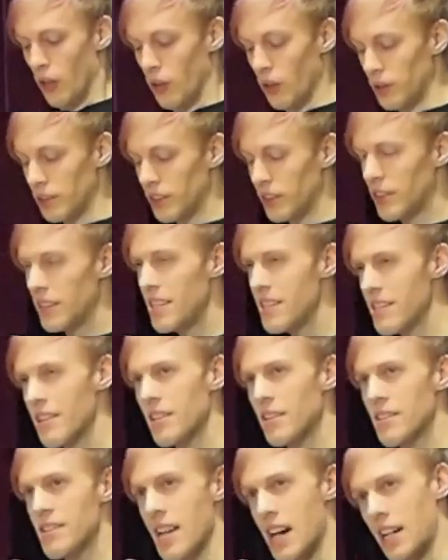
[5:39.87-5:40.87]
Und
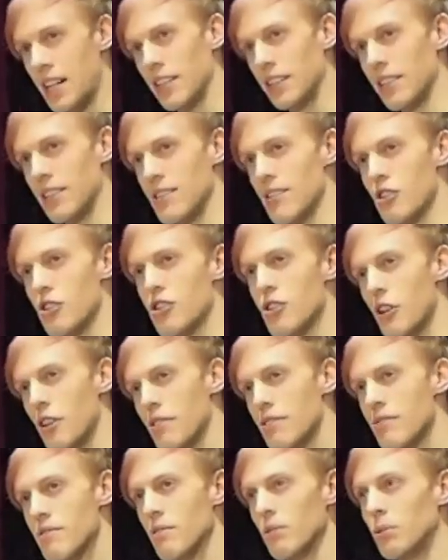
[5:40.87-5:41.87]
diese Sachen, diese
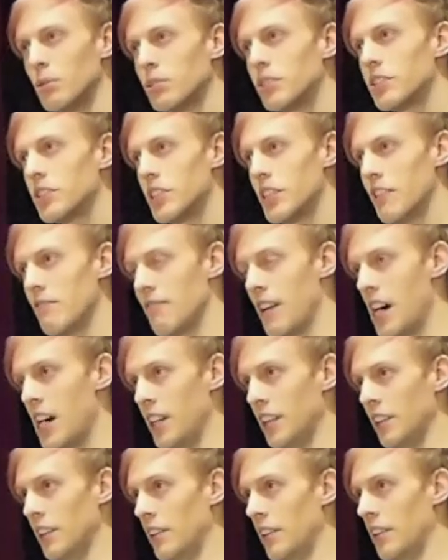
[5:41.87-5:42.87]
Chancen und die
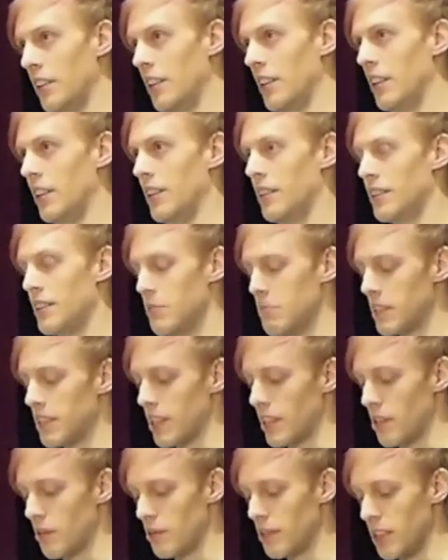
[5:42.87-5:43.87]
Gefahren, die mit
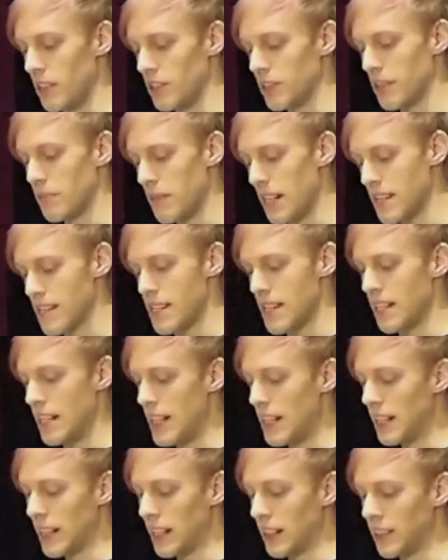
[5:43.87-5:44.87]
Technologie und dem Netz
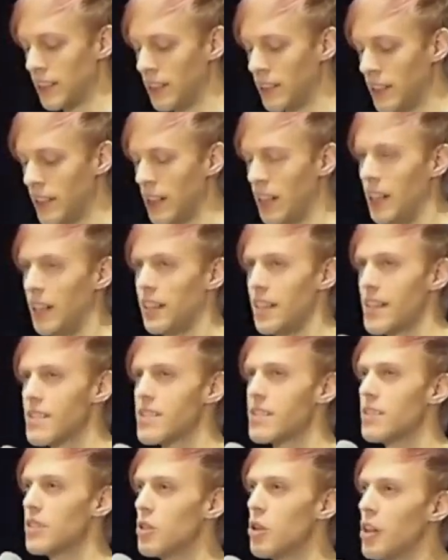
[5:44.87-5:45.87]
einhergehen,
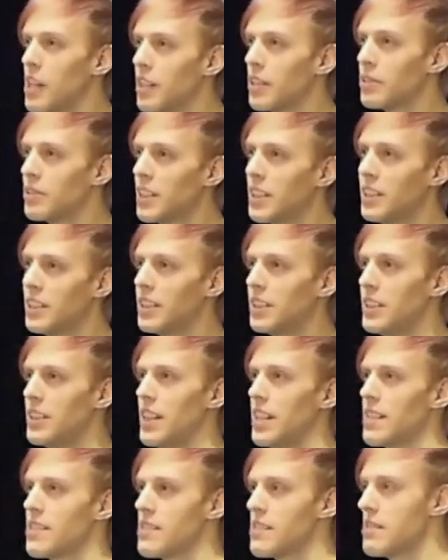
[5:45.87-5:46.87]
das sind Neuerungen, die
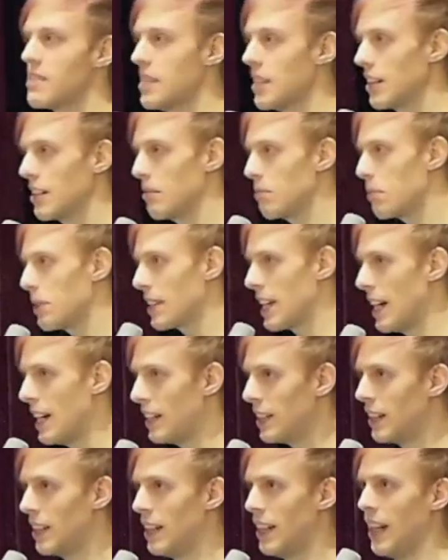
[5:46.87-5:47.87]
die existierenden
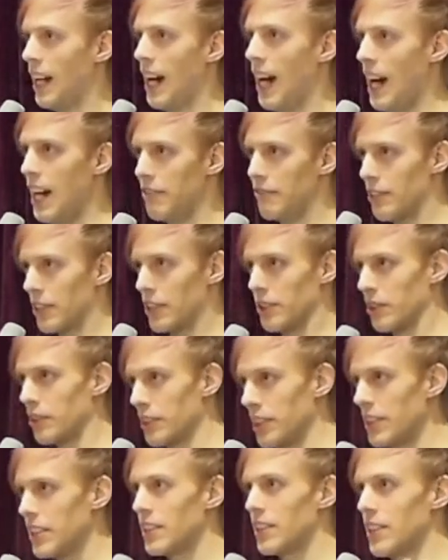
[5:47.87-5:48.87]
Parteien einfach noch
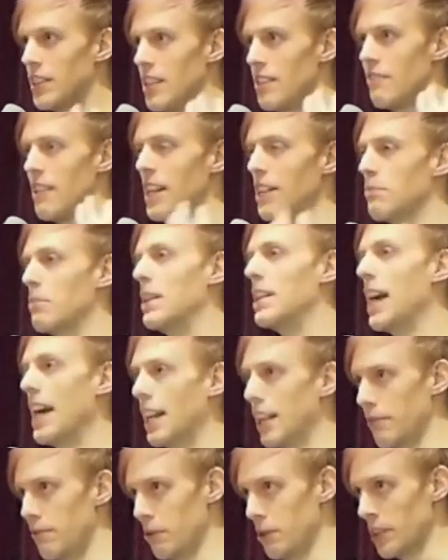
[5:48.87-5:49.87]
nicht in ihr Weltbild
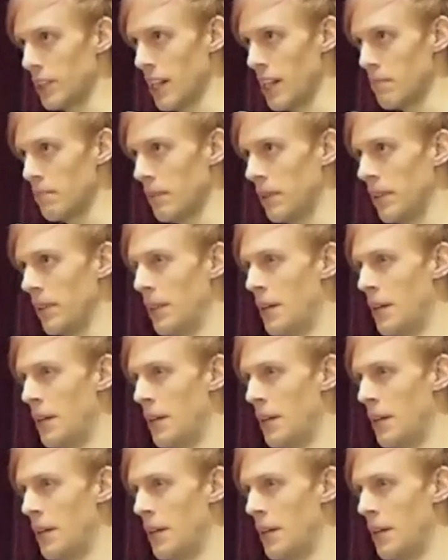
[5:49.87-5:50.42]
eingefügt haben.